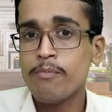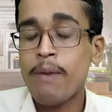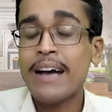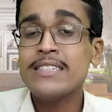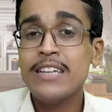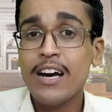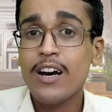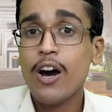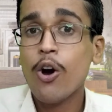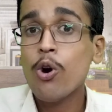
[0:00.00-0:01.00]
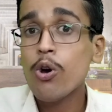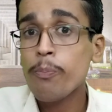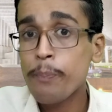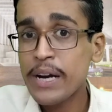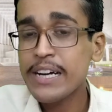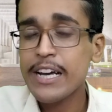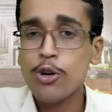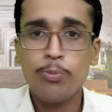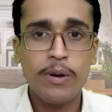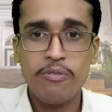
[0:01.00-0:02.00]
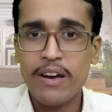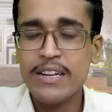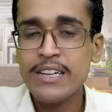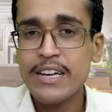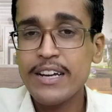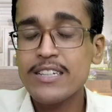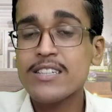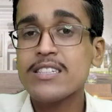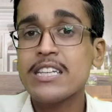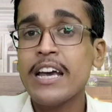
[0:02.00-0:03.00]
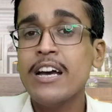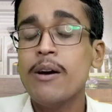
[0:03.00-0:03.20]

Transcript: भांजा और बेटे के ऊपर फायरिंग की जिससे